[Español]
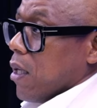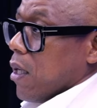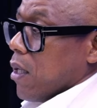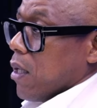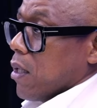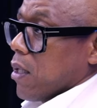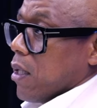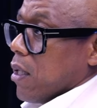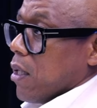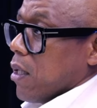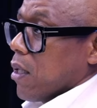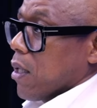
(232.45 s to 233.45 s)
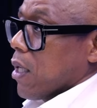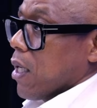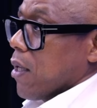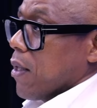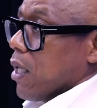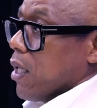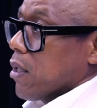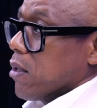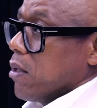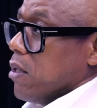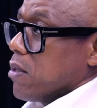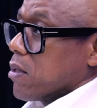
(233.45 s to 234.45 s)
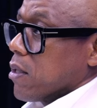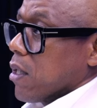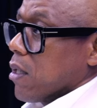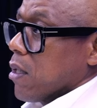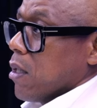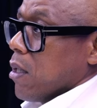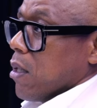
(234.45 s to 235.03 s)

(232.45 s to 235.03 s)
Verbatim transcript: en el que cada artista